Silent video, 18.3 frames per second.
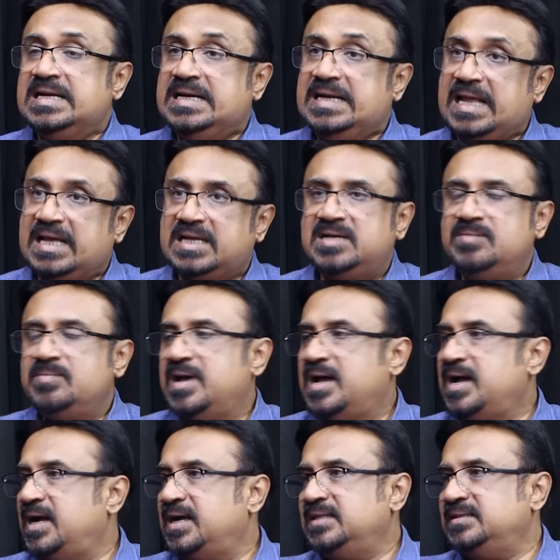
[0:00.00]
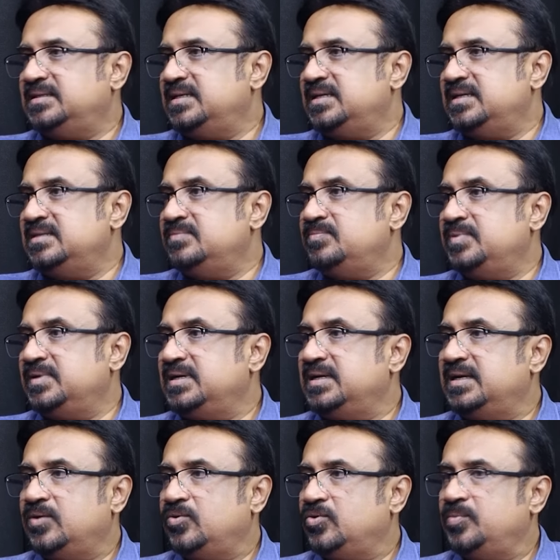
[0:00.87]
கிழக்கு மாகாணத்தில்
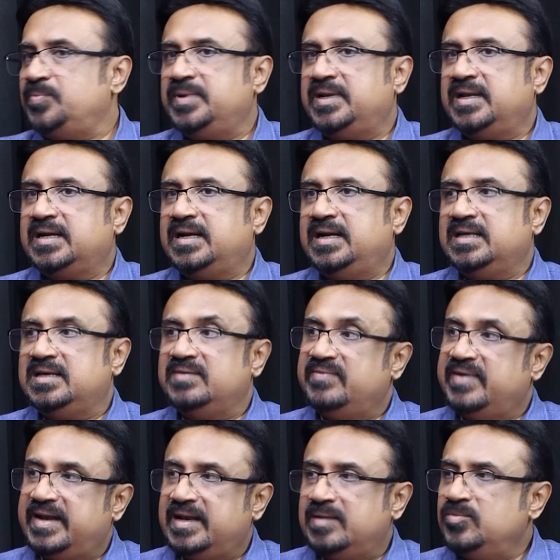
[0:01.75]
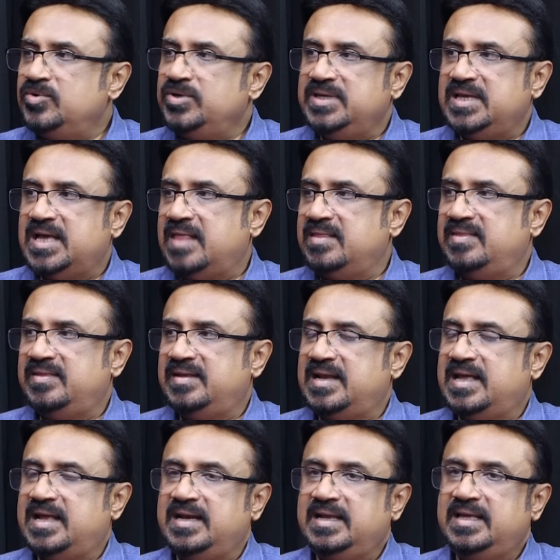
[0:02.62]
இருக்கின்ற உறுப்பினர்களுக்கு வர
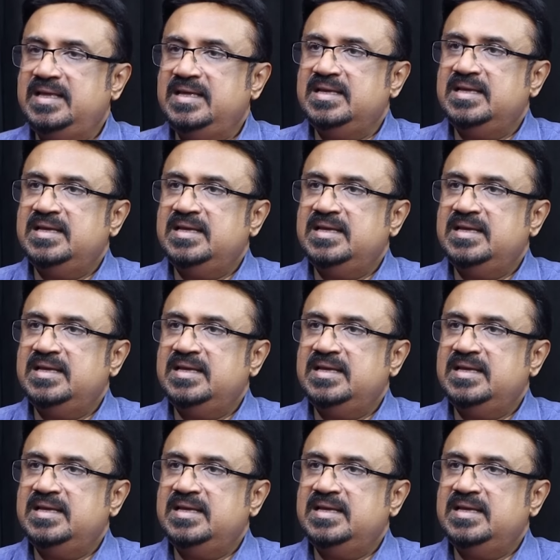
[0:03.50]
முடியாததினாலே